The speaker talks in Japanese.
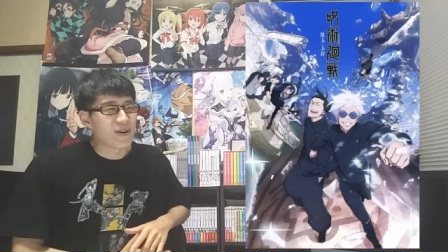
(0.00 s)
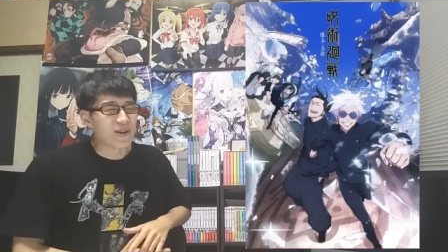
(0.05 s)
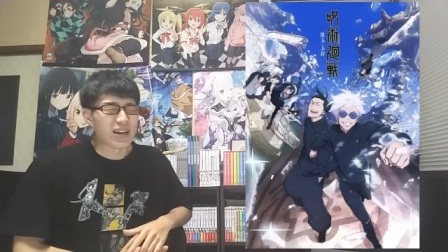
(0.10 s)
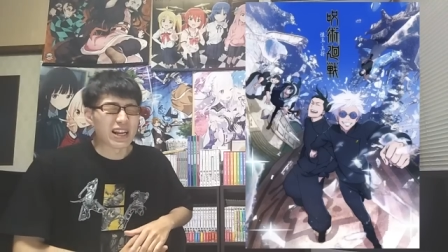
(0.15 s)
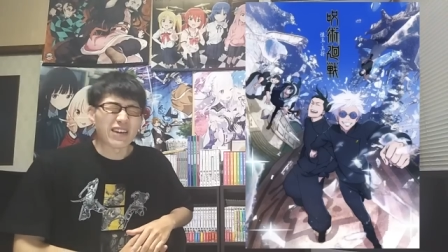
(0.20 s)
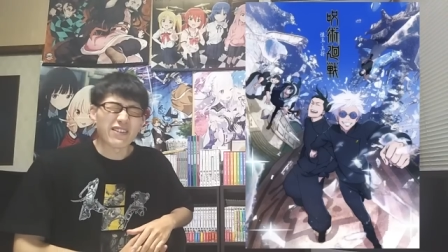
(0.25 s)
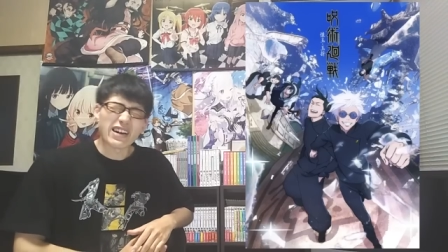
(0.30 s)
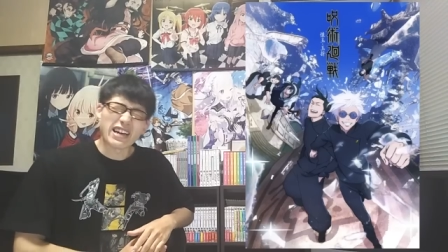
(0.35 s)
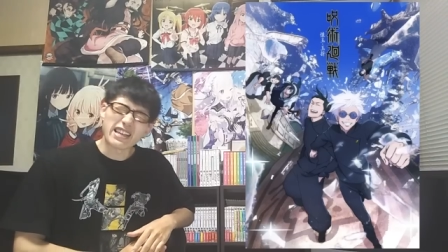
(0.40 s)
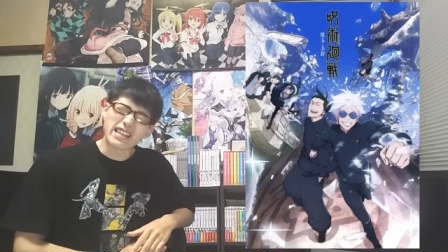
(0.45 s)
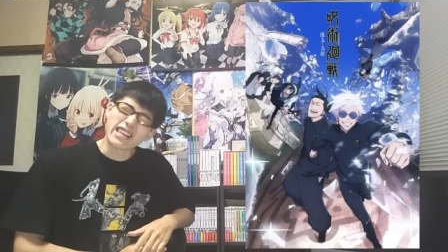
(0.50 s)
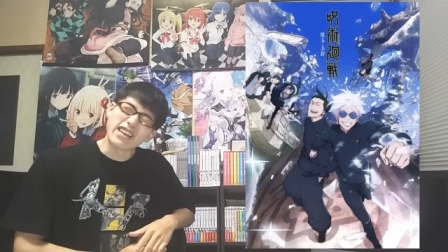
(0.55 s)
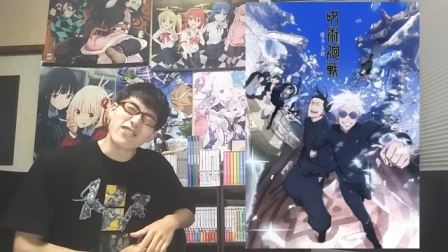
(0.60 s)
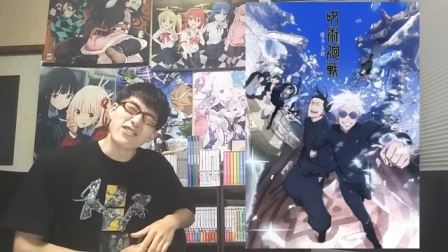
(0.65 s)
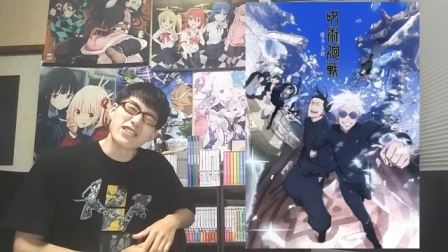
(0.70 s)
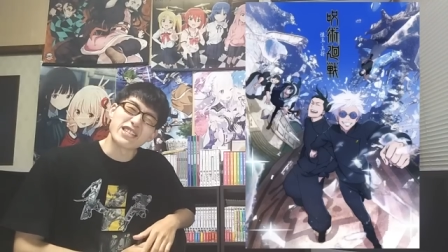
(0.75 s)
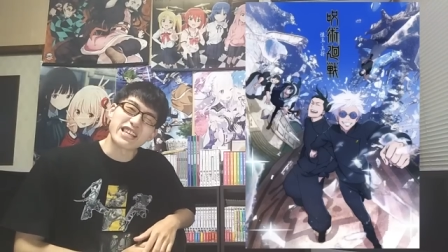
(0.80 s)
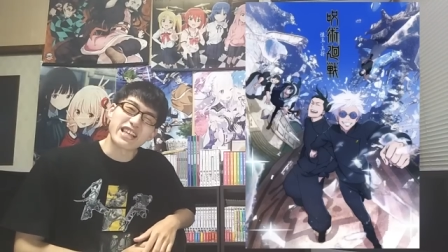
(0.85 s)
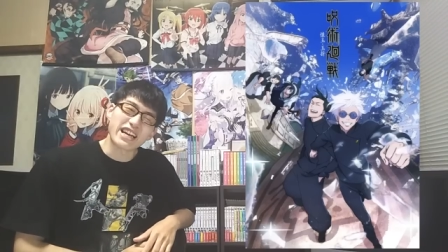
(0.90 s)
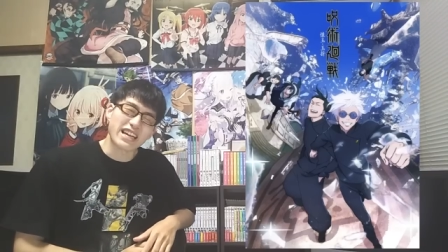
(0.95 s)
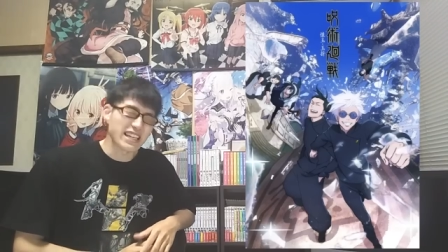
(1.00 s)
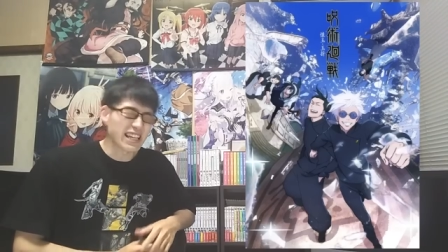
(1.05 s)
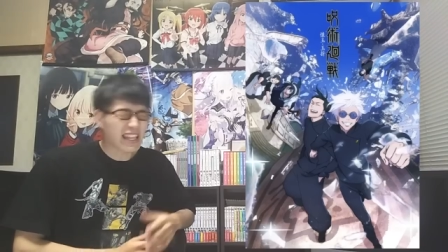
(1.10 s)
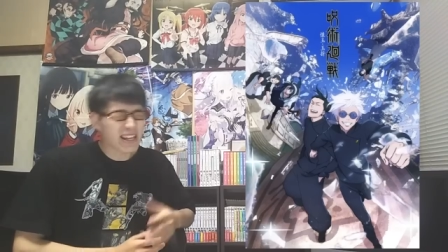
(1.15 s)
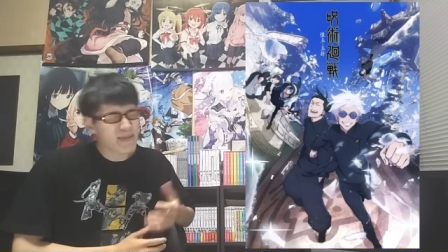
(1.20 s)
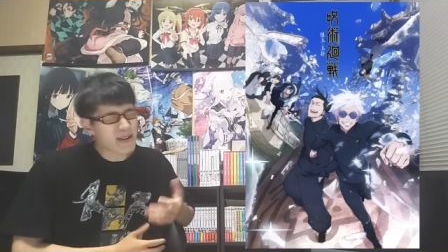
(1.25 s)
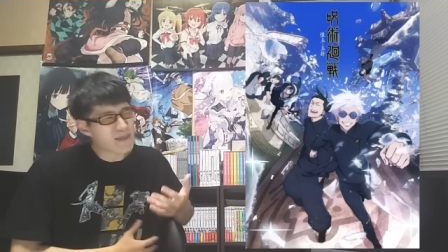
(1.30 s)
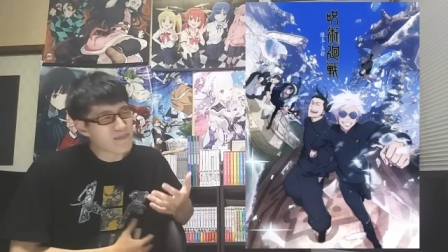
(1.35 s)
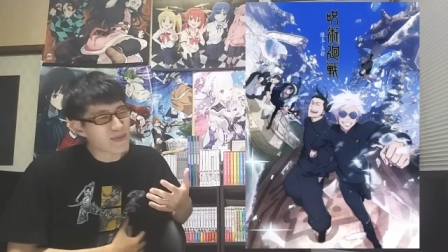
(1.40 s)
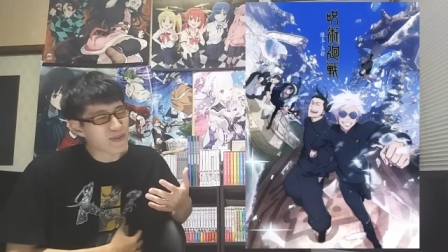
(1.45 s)
れはいけるんじゃないかいや
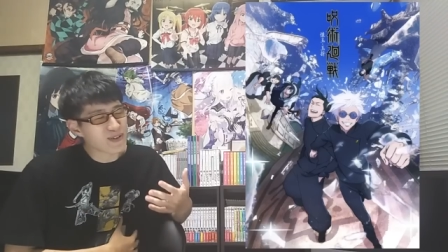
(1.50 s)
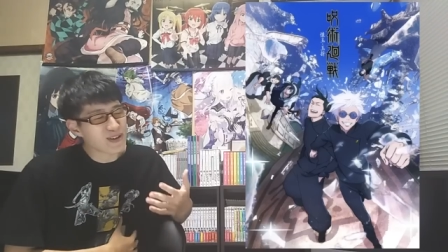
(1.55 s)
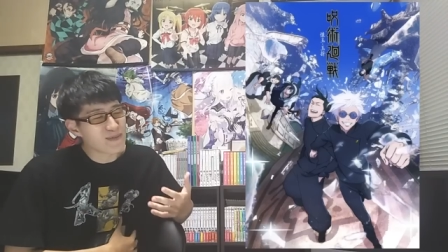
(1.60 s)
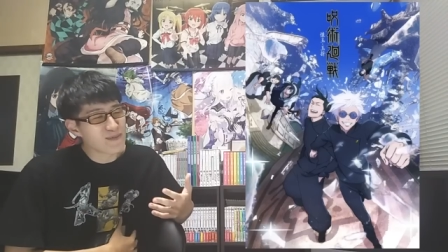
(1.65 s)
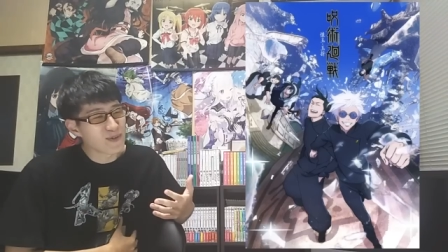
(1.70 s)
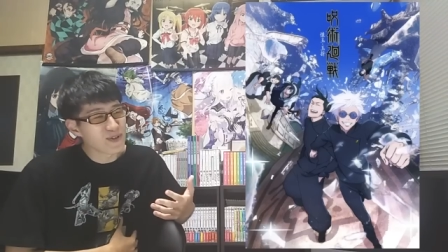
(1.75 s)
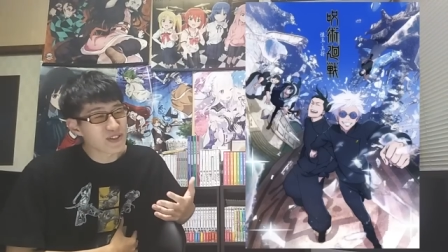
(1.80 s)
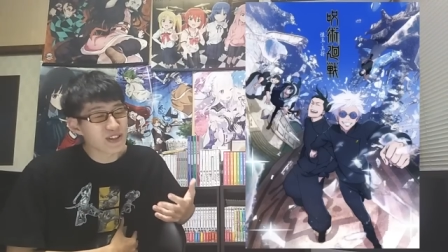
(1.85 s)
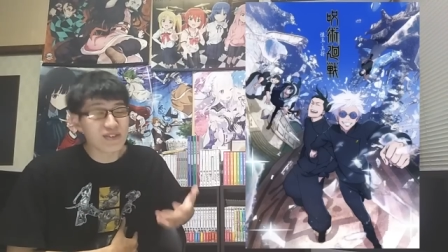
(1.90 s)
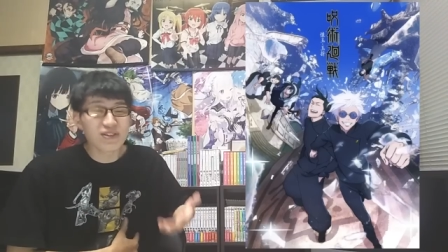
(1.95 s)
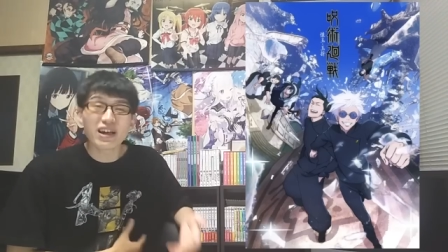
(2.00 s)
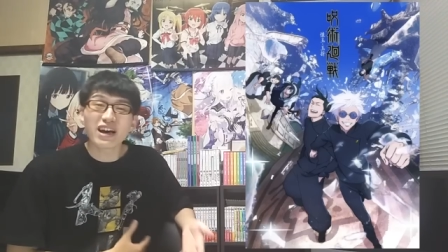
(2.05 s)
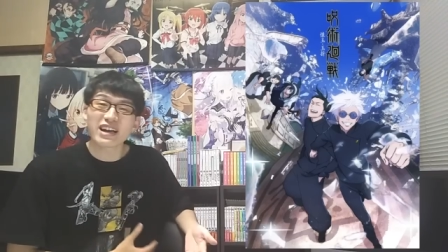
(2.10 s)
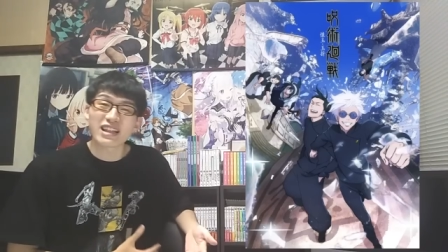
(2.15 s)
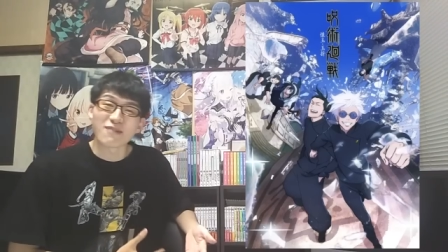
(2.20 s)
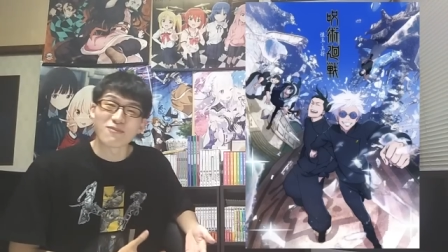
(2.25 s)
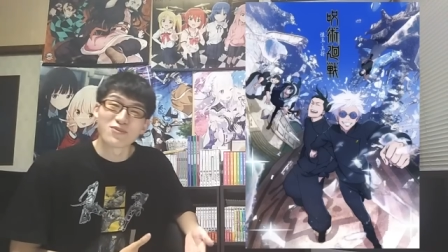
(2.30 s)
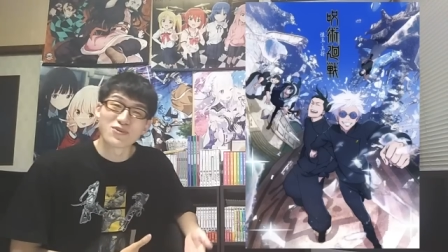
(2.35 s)
でもやっぱ不安持ってる中で